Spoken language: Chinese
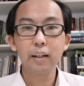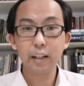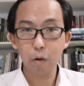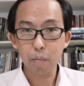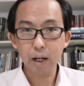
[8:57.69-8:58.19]

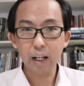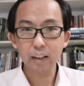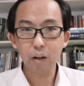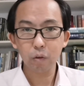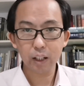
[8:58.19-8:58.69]
给我们看
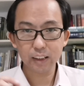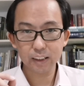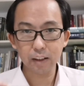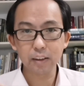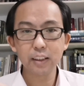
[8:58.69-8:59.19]
到那
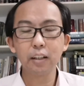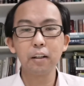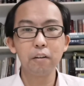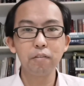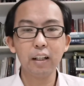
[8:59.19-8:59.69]
神圣
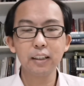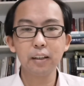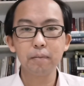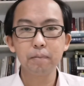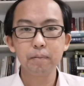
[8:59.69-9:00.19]
的合法
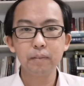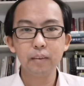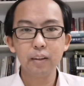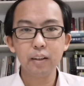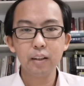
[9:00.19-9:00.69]
性，
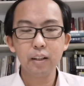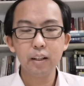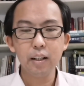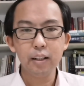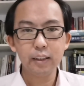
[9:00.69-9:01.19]

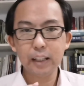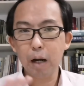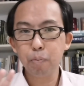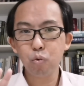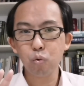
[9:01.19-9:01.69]

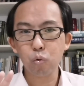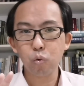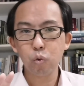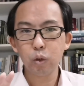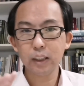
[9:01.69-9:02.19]
家谱
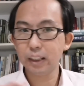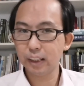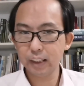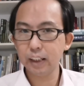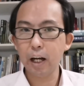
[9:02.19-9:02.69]
是
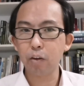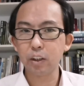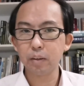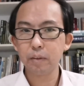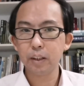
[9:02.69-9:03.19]
次要的，